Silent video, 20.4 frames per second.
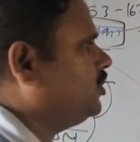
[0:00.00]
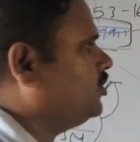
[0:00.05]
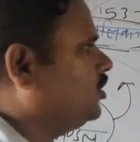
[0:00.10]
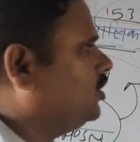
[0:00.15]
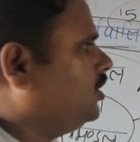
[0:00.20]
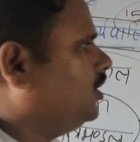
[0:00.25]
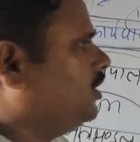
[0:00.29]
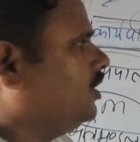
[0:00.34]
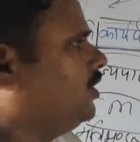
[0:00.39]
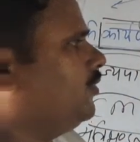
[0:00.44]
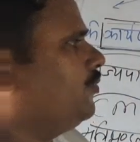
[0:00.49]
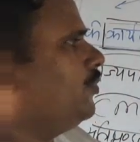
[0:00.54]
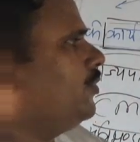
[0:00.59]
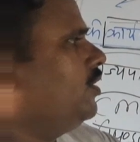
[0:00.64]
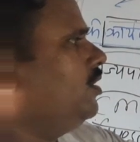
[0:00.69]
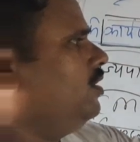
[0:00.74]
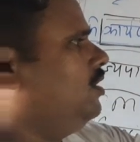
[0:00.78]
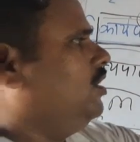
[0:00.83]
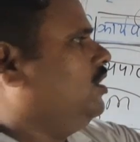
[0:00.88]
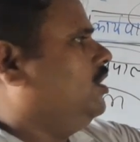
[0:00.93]
परिषदें हैं
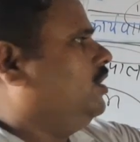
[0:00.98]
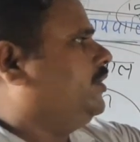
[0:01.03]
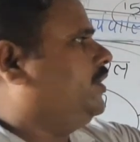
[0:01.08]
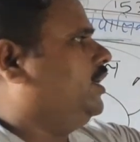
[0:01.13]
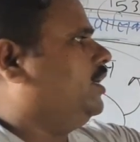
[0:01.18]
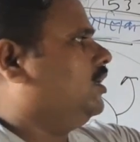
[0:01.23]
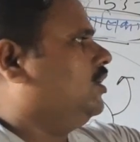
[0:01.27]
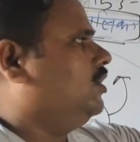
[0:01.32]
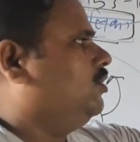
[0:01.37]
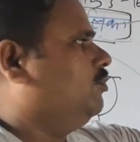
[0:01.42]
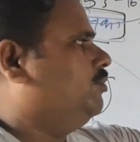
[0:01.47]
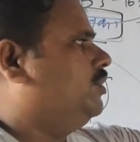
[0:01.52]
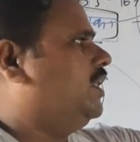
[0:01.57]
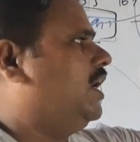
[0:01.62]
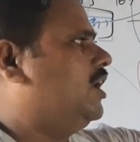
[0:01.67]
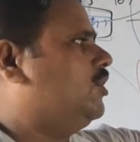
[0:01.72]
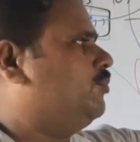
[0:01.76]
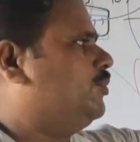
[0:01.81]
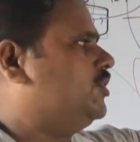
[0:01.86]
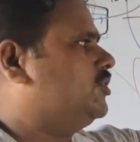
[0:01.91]
ठीक है
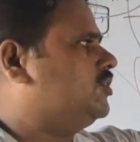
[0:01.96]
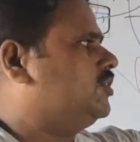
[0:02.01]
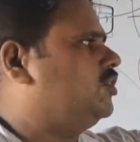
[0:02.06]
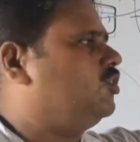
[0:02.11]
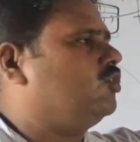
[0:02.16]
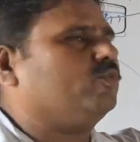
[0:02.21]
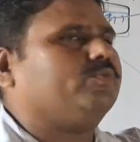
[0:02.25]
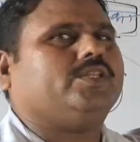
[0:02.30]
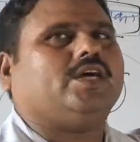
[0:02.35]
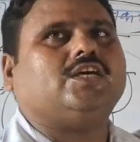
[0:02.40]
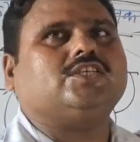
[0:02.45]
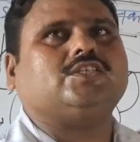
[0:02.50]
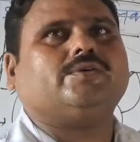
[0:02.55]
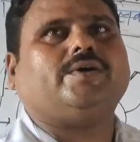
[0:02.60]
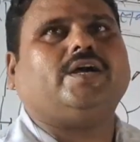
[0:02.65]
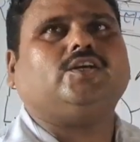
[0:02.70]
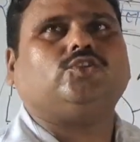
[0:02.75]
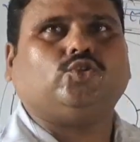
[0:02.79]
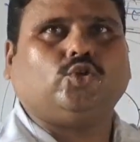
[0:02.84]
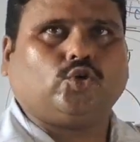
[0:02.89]
विधान परिषदें और
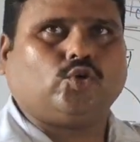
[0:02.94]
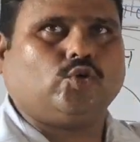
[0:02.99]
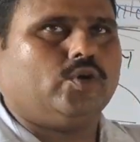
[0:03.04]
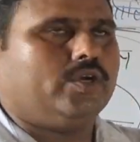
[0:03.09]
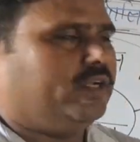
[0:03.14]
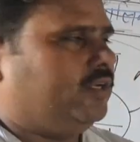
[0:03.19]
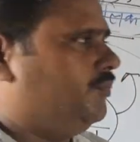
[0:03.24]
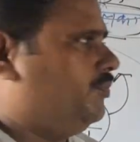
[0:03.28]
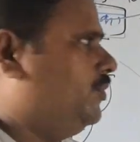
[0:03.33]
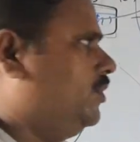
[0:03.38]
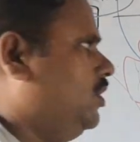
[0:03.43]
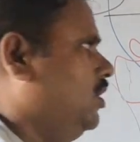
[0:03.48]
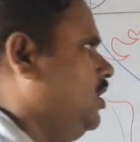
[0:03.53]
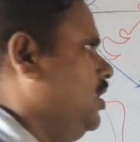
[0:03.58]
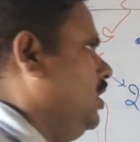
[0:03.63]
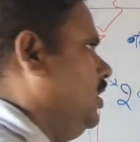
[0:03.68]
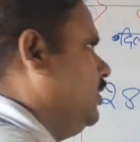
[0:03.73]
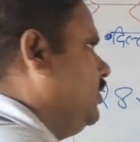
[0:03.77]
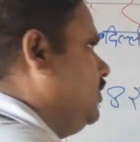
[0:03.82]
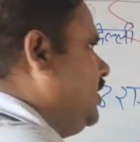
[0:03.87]
विधानसभाएं दोनों हैं
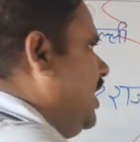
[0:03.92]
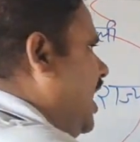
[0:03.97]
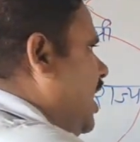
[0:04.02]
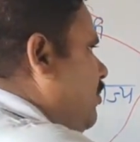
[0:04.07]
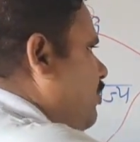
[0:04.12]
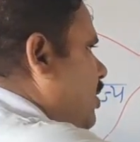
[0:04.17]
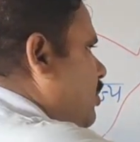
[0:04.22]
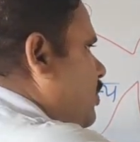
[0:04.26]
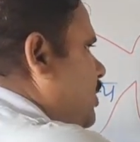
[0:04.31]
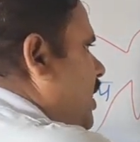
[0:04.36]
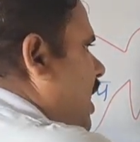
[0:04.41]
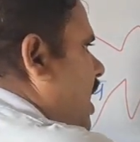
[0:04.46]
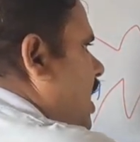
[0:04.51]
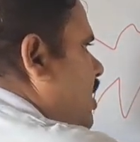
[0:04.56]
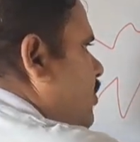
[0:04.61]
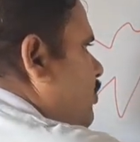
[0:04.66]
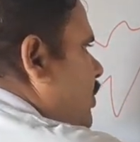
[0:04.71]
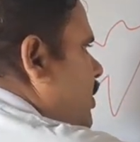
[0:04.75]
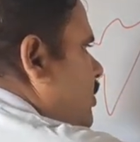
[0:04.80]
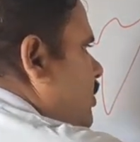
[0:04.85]
जहाँ पर
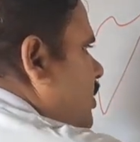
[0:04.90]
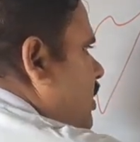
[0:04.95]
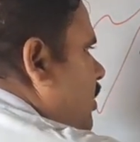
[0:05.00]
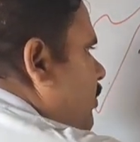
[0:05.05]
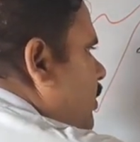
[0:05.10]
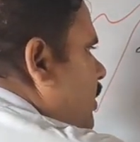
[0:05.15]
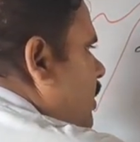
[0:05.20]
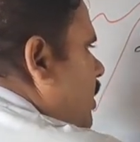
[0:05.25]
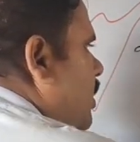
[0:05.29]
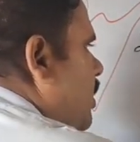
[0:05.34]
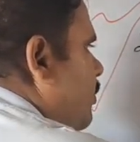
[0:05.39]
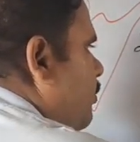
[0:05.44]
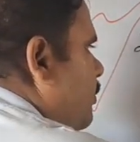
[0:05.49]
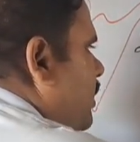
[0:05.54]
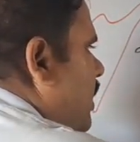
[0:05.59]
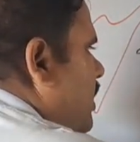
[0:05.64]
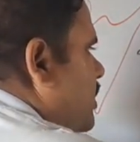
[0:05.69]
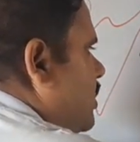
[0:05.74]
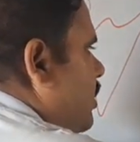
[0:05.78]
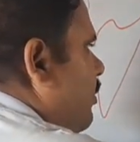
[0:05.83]
विधान परिषदें भी हैं
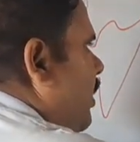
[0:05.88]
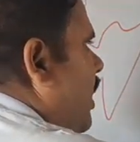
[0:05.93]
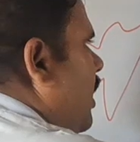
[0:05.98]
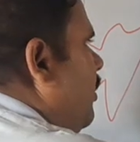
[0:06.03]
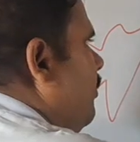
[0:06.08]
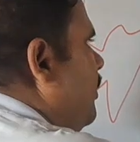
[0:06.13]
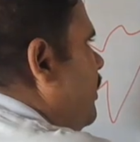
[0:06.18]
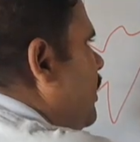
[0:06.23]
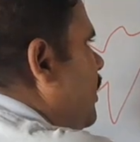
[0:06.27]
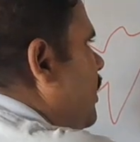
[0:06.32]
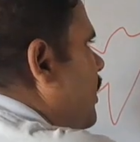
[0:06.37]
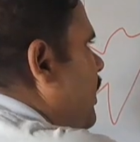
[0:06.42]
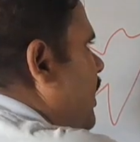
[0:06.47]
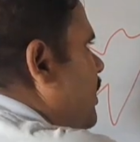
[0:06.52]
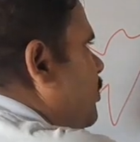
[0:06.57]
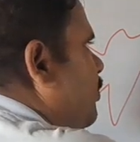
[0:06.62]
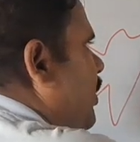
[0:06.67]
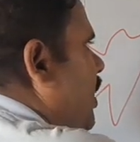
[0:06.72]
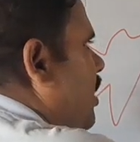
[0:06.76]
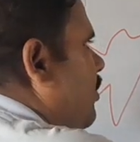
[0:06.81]
विधानसभाएं भी हैं
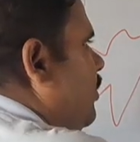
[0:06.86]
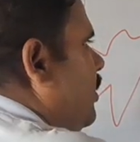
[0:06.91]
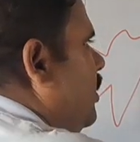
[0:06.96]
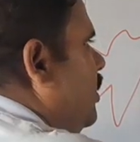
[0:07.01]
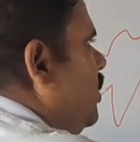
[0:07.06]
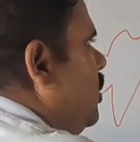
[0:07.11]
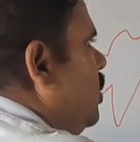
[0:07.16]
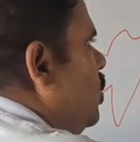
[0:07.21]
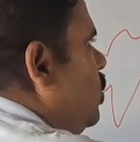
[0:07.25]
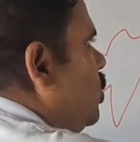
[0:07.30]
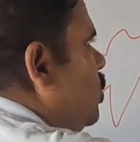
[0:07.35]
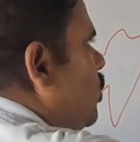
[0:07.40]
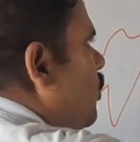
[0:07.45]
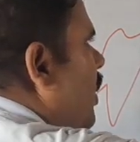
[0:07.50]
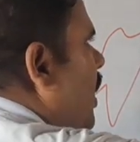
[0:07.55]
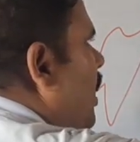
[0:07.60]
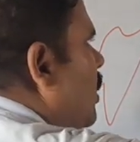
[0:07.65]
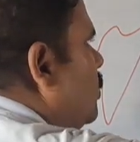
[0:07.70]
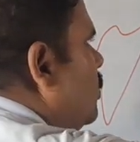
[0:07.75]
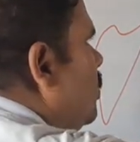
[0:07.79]
राज्यपाल भी हैं तो
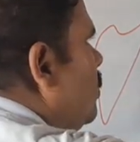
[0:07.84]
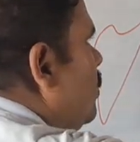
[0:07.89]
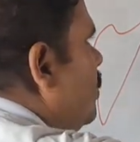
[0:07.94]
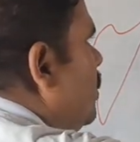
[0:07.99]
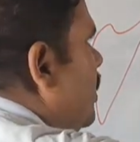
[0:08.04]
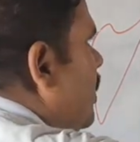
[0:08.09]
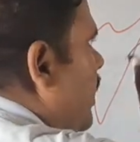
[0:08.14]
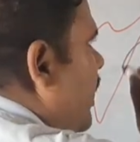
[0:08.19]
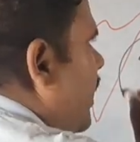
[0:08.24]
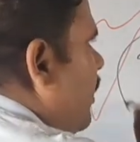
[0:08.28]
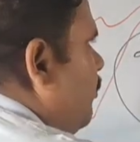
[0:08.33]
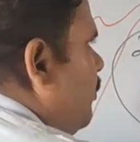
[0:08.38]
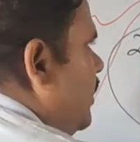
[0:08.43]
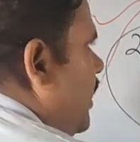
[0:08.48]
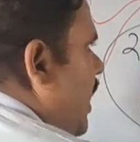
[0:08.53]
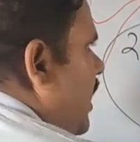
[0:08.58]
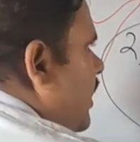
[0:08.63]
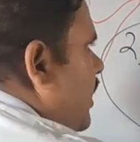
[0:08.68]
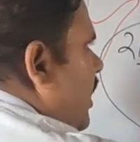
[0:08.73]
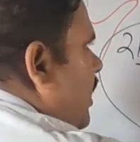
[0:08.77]
वहाँ तो
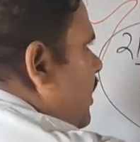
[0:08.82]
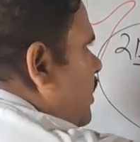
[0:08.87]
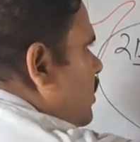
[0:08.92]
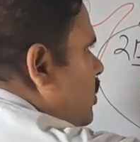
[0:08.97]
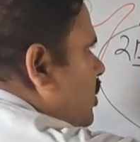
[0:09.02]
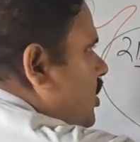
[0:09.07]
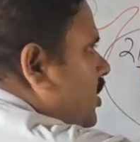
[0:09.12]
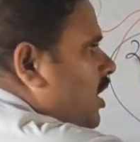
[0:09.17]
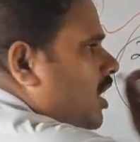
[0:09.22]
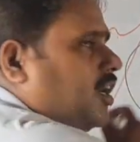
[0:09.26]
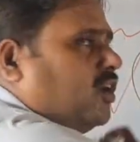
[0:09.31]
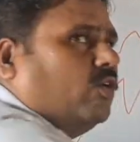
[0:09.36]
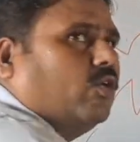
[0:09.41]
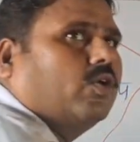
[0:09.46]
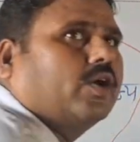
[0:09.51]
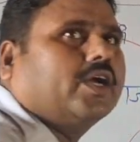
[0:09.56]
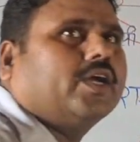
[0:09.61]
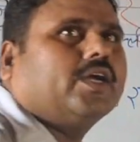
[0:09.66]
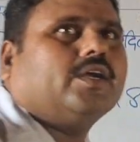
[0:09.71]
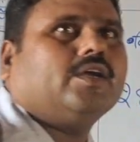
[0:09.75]
विधायिका के तीन अंग
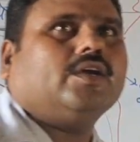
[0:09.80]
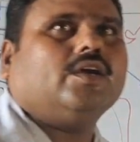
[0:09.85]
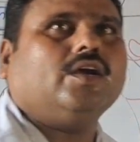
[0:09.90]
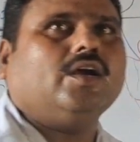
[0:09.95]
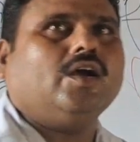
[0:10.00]
हो गए